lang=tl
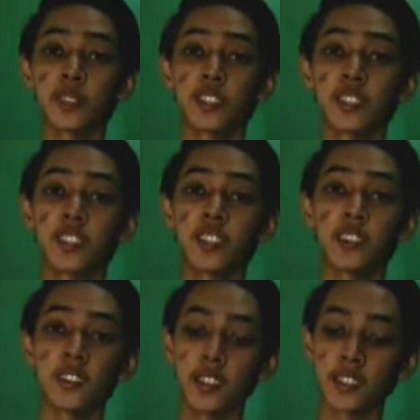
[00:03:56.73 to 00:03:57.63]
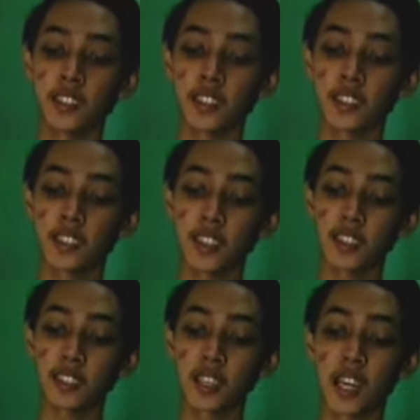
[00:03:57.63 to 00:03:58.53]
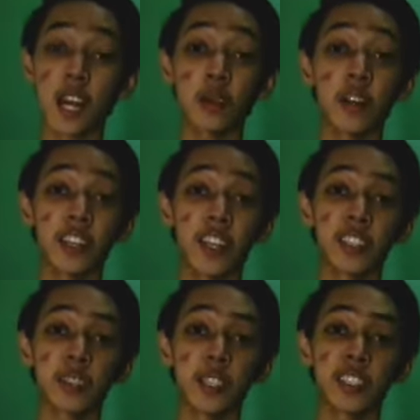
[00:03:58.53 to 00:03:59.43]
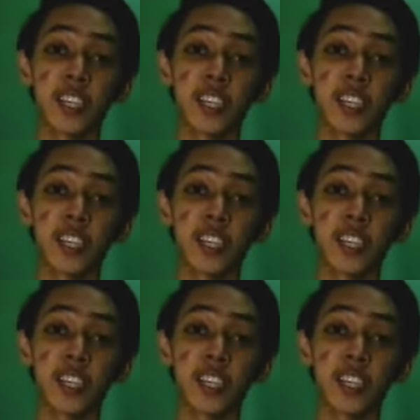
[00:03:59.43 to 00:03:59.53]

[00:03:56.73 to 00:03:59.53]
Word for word: routine din. And then, how I edit my